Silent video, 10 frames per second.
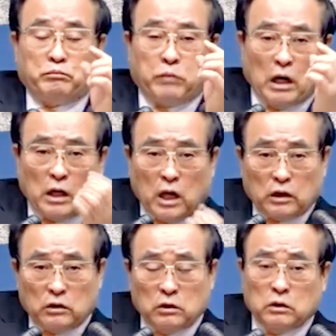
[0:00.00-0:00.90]

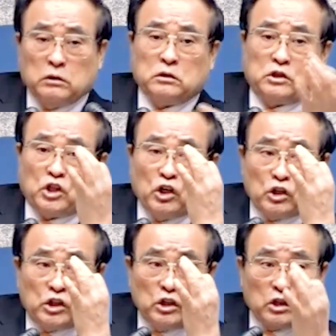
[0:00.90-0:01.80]
발락이는
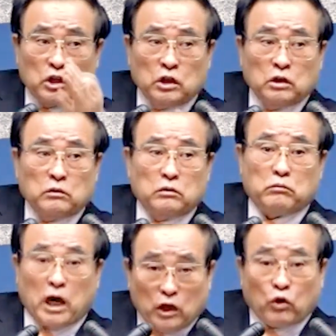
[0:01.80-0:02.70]
정치적인
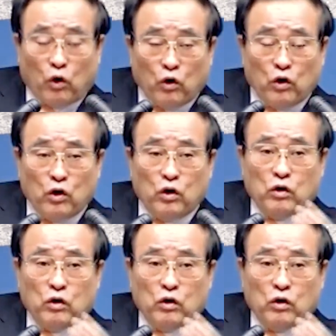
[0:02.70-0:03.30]
마귀고